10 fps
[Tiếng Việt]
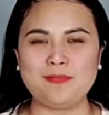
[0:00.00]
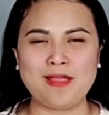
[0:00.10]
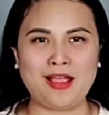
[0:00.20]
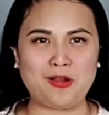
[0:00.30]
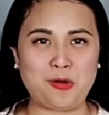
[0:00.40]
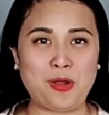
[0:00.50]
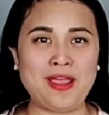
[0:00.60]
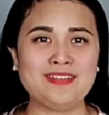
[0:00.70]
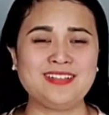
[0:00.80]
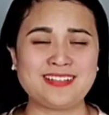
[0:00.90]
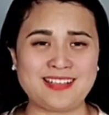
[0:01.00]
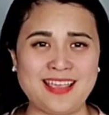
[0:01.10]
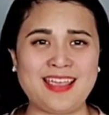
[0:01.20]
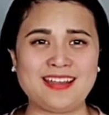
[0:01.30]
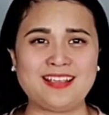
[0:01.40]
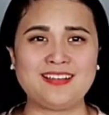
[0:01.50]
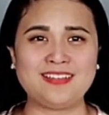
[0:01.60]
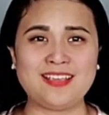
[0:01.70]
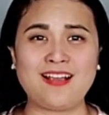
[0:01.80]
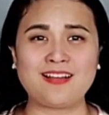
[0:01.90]
thêm hàng hóa trên kệ để
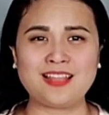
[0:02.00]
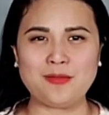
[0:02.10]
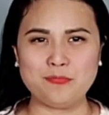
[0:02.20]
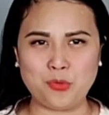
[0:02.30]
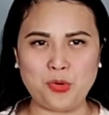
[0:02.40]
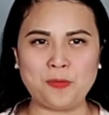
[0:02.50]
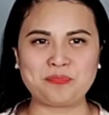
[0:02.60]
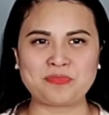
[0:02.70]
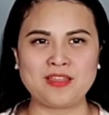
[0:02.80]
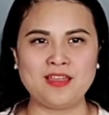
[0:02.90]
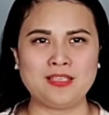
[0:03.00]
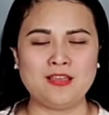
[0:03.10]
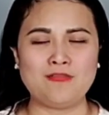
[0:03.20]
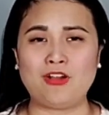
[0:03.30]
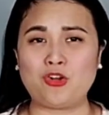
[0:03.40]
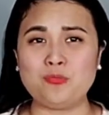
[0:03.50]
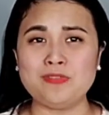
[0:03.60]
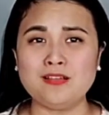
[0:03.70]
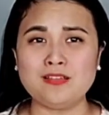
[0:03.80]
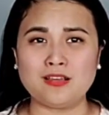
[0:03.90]
người dân có thể mua và
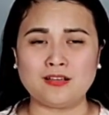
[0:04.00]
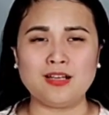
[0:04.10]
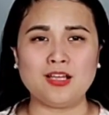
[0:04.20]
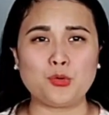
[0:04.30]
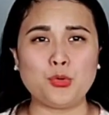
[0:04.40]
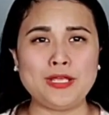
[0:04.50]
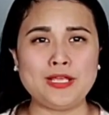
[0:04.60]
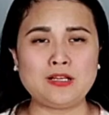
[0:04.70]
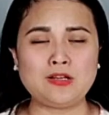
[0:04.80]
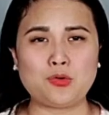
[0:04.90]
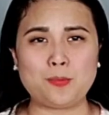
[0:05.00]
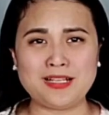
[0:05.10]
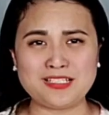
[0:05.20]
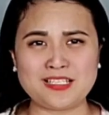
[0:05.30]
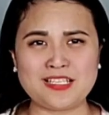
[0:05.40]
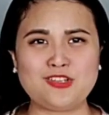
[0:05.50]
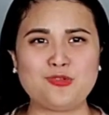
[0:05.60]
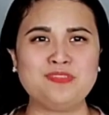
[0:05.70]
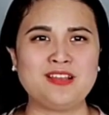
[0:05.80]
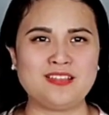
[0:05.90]
cũng như những lời khuyên của bác sĩ
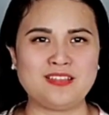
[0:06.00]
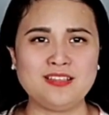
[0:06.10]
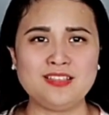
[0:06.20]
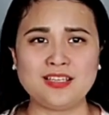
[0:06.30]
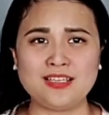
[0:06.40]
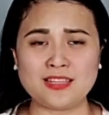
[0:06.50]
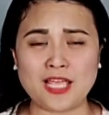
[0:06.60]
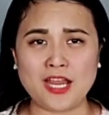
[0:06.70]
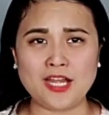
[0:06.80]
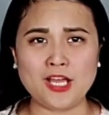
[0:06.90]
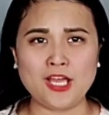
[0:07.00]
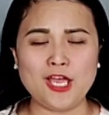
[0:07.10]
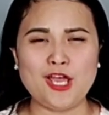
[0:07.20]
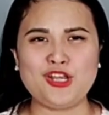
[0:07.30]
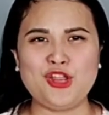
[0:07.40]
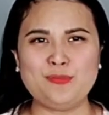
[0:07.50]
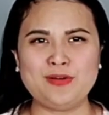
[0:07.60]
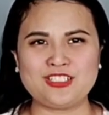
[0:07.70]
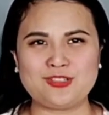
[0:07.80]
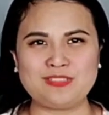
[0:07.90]
cũng như là giới chức y tế đó nếu
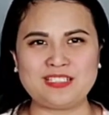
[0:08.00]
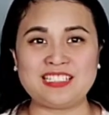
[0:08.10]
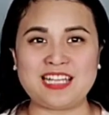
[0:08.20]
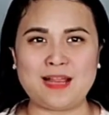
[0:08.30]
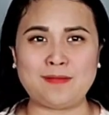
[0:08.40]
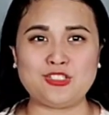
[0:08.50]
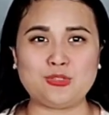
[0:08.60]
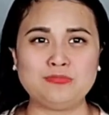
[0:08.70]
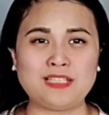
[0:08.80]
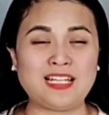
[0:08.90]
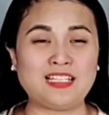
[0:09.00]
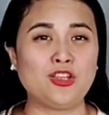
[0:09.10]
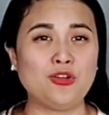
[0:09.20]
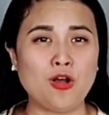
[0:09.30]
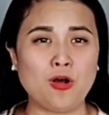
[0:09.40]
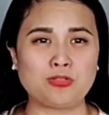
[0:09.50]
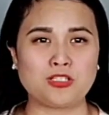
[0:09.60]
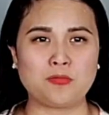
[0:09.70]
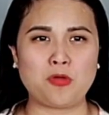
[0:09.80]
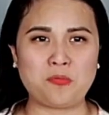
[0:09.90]
mà trong tình trạng mà chúng ta thiếu hụt
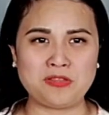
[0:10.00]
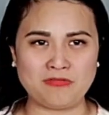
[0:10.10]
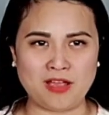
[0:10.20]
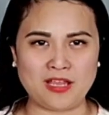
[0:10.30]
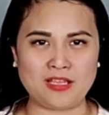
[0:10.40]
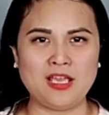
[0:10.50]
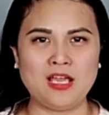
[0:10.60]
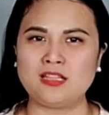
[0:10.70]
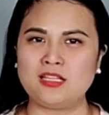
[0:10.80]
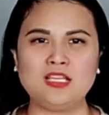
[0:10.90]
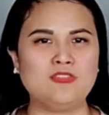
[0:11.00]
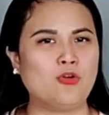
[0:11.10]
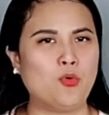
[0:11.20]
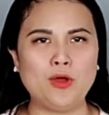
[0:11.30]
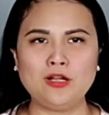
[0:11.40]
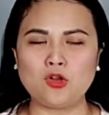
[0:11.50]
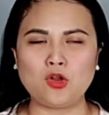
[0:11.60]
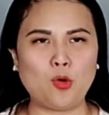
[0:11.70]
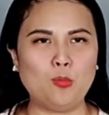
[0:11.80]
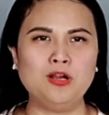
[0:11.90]
sữa bột như vậy thì phụ huynh
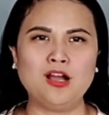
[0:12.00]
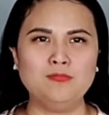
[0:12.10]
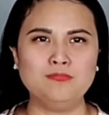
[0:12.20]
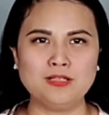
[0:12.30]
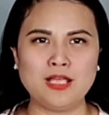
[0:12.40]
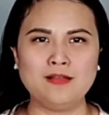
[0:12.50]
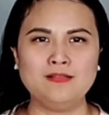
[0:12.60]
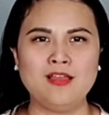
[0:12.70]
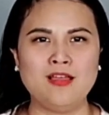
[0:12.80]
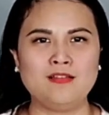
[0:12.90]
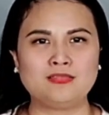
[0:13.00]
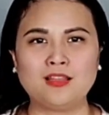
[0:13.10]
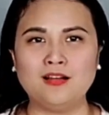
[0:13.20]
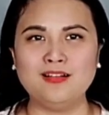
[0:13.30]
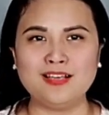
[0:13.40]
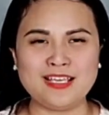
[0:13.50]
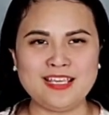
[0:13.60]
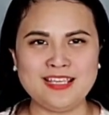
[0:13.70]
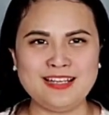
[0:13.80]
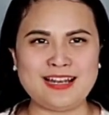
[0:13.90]
cũng không nên tự
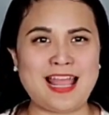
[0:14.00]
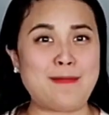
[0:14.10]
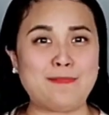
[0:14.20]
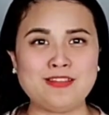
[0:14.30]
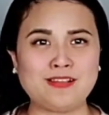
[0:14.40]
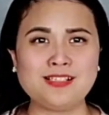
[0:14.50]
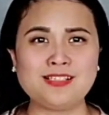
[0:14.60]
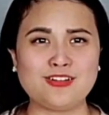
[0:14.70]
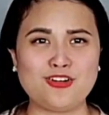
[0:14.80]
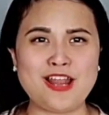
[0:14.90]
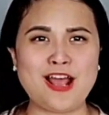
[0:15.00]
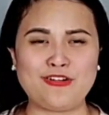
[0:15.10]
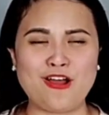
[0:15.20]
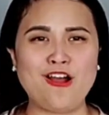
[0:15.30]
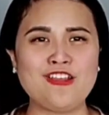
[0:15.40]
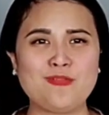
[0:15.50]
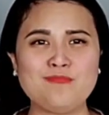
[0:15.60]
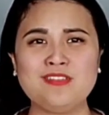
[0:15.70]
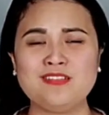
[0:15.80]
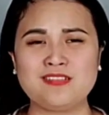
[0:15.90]
ý làm ra những cái sữa nào đó
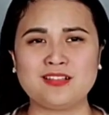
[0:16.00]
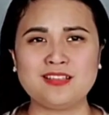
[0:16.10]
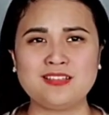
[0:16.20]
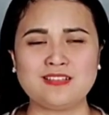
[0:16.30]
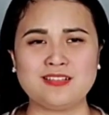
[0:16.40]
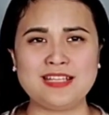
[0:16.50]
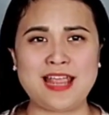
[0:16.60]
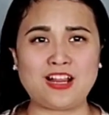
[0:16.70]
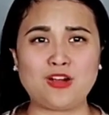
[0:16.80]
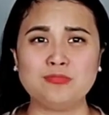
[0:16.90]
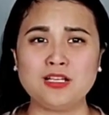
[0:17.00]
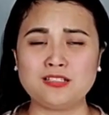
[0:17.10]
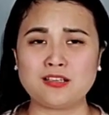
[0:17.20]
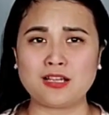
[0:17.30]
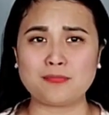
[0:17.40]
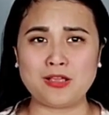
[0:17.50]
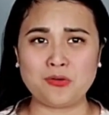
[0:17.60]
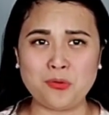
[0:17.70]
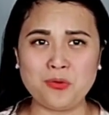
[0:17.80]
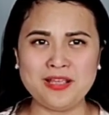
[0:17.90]
giống như những cái sữa dạng công thức cho các bé
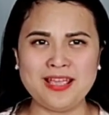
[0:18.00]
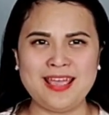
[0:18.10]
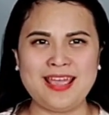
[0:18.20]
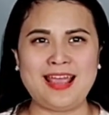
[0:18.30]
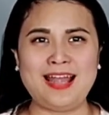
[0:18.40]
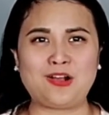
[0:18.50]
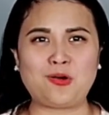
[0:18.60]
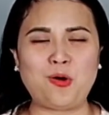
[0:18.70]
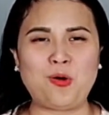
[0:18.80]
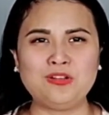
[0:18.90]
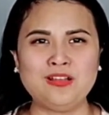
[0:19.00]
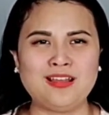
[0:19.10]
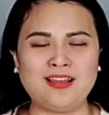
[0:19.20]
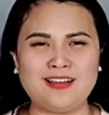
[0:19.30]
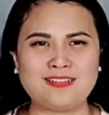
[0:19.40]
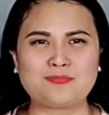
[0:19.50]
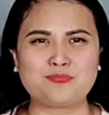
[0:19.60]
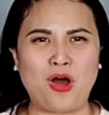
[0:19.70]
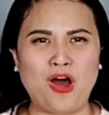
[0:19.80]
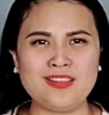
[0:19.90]
uống hay là cố uh,
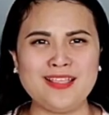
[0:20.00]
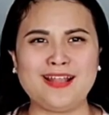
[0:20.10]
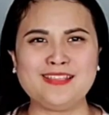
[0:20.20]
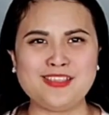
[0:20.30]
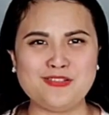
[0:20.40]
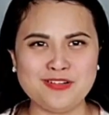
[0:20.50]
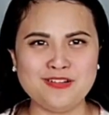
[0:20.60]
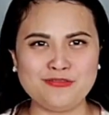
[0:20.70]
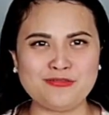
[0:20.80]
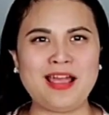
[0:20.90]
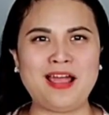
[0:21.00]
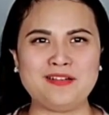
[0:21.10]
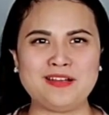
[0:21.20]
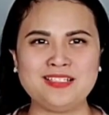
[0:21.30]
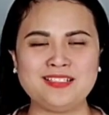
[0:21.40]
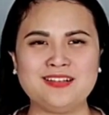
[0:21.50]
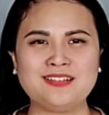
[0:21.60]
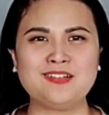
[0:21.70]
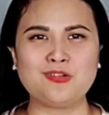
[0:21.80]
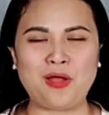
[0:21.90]
bỏ thiệt là nhiều nước vào để sữa
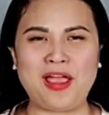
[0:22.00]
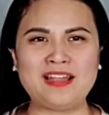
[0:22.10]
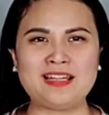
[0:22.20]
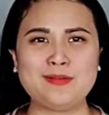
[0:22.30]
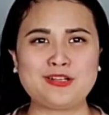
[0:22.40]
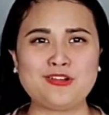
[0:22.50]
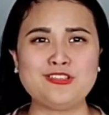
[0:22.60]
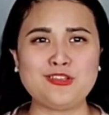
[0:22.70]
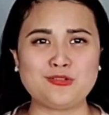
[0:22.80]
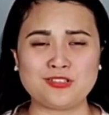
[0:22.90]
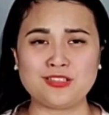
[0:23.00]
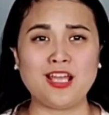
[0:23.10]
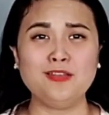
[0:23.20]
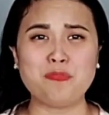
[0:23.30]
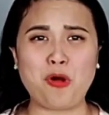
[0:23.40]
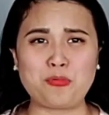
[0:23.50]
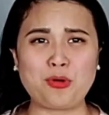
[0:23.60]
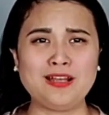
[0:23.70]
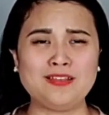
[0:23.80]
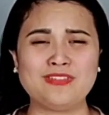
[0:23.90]
nó loãng để mình có nhiều sữa tại ít bột
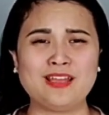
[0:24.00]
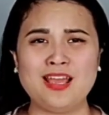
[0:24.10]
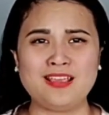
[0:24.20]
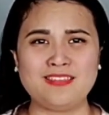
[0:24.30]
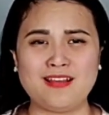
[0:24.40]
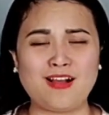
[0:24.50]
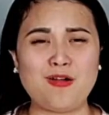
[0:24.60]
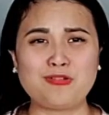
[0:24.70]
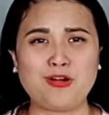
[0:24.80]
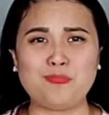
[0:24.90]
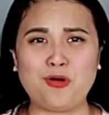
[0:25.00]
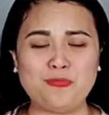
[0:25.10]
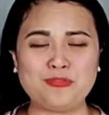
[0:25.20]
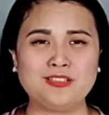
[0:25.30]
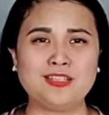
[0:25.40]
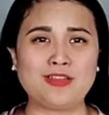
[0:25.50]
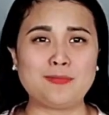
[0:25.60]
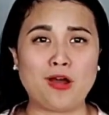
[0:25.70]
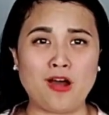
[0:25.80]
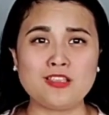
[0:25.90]
quá thì giờ không còn bột nữa thì
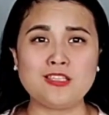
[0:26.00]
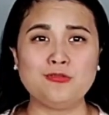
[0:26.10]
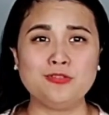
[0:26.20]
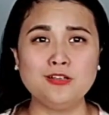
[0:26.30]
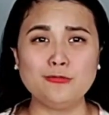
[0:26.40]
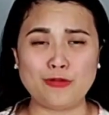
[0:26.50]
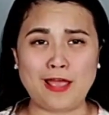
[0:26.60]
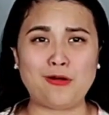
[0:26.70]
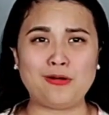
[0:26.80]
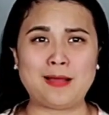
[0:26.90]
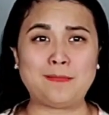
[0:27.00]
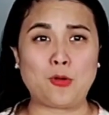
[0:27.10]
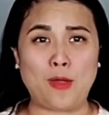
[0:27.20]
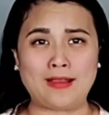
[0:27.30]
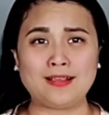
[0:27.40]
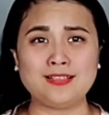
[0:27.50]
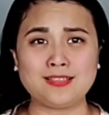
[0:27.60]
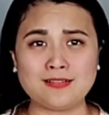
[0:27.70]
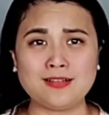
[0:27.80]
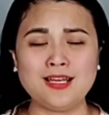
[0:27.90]
phải bỏ nhiều nước vào làm loãng cái
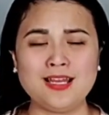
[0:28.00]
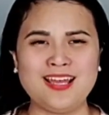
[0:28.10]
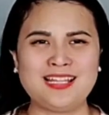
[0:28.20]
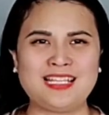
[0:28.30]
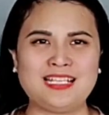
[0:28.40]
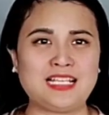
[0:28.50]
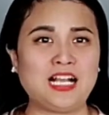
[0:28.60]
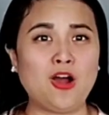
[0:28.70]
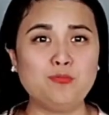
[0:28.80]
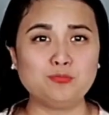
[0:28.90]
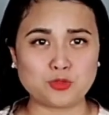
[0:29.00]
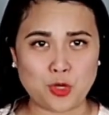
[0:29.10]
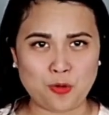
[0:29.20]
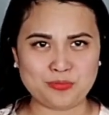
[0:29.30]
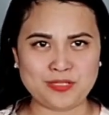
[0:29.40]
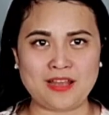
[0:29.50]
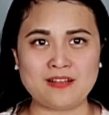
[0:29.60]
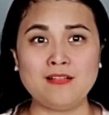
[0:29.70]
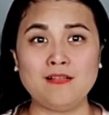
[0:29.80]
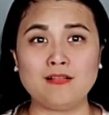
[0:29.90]
sữa thì sẽ không tốt sẽ
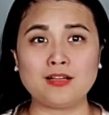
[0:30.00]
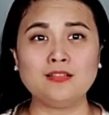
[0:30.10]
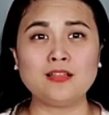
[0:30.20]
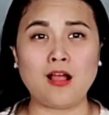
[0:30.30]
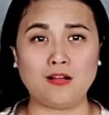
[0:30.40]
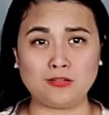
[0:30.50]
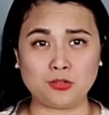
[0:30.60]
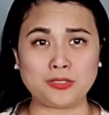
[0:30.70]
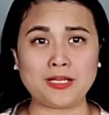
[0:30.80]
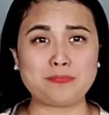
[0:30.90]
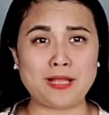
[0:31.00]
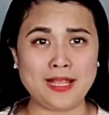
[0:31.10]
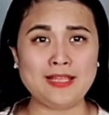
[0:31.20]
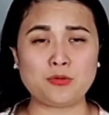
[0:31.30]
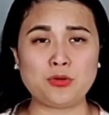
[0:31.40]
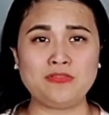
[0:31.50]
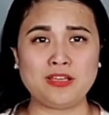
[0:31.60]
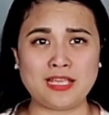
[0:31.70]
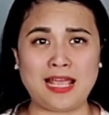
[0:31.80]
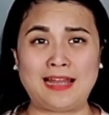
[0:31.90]
ảnh hưởng đến thận của các bé nha quý
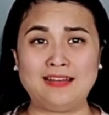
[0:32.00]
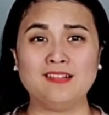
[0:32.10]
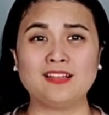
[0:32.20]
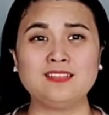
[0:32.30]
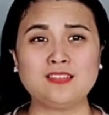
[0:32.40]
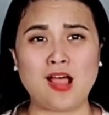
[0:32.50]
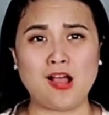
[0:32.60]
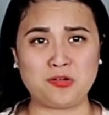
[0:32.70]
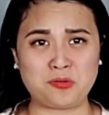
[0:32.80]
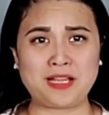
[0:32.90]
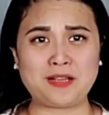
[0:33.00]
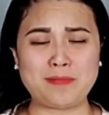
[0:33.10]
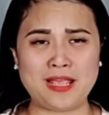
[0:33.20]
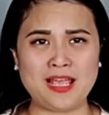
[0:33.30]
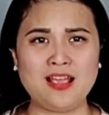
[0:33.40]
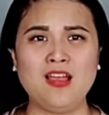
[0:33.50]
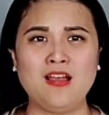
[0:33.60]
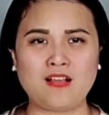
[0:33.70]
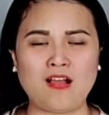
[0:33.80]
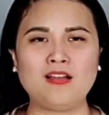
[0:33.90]
vị nha ảnh hưởng đến thận của các bé
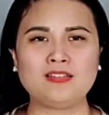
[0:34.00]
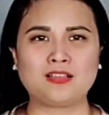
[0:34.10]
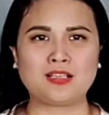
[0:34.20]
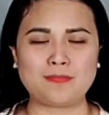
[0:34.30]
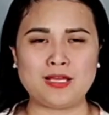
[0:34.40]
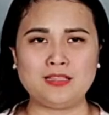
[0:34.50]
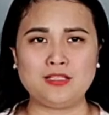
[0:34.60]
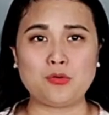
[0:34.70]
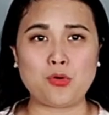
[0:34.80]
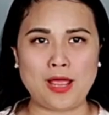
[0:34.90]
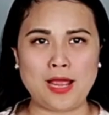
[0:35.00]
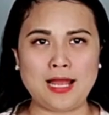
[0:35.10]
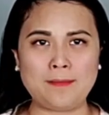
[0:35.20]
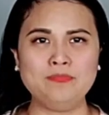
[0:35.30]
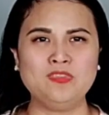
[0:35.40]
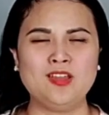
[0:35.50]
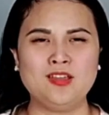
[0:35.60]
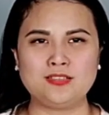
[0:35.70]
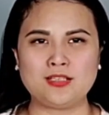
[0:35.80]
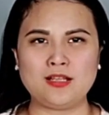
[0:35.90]
khó cho các bé tiêu hóa lắm
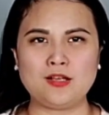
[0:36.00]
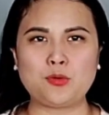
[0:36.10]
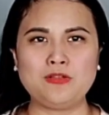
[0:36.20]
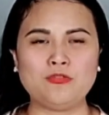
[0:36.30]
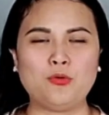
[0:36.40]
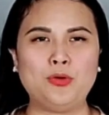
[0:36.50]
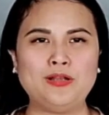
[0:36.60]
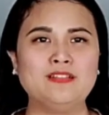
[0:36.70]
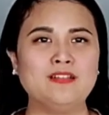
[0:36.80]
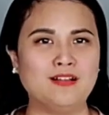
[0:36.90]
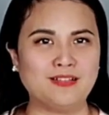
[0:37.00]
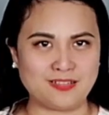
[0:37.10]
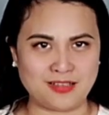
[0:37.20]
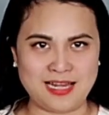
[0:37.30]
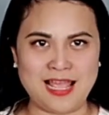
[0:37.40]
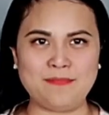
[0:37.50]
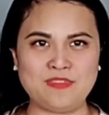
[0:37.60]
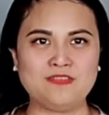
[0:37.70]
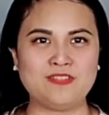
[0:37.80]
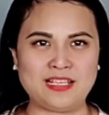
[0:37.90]
cho nên quý phụ huynh đừng nên làm
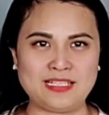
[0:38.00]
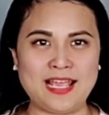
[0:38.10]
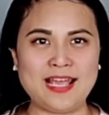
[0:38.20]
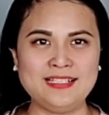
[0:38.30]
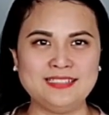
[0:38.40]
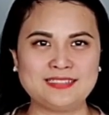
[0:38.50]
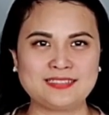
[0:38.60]
như vậy nhé